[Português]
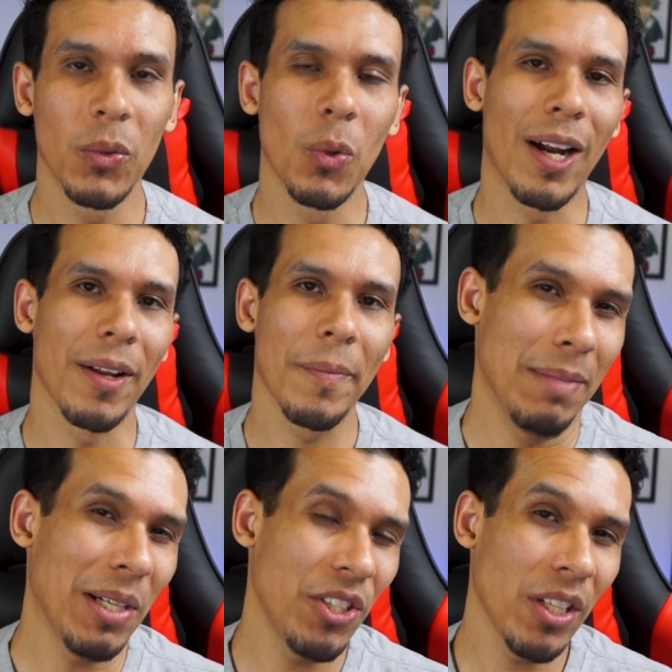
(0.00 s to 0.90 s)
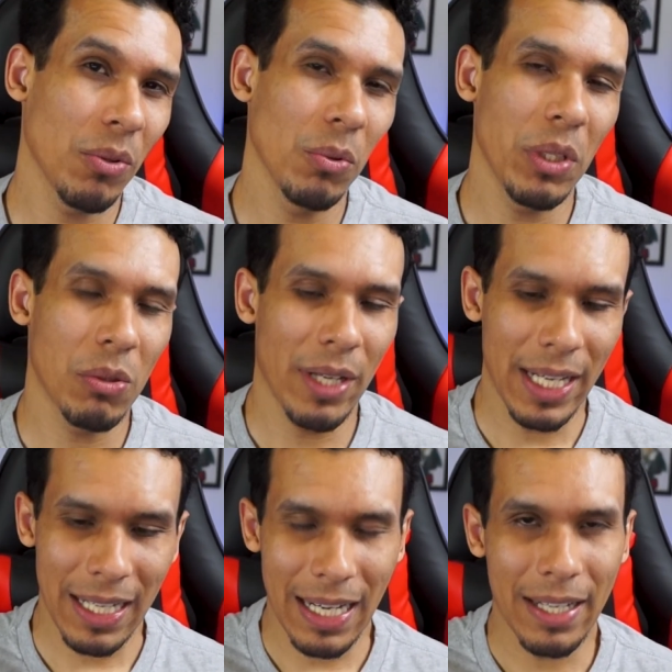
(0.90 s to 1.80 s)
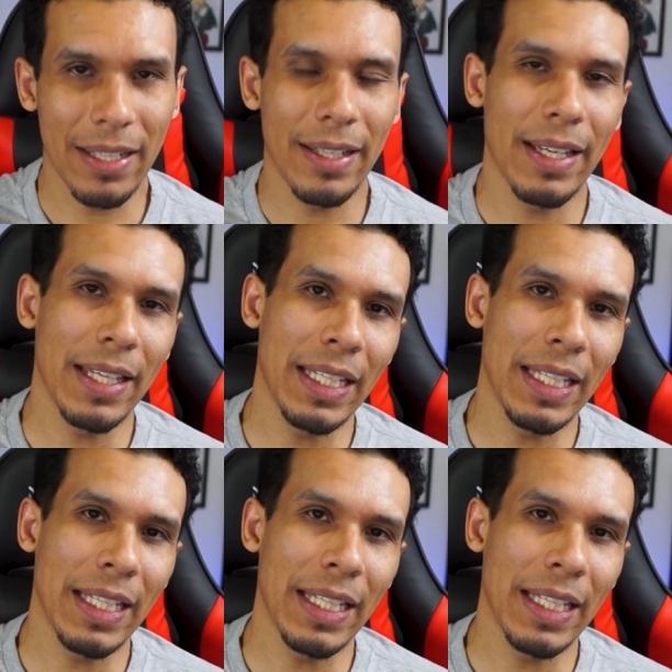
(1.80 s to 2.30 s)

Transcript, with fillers: no ar. Imagina tudo isso aí, cara.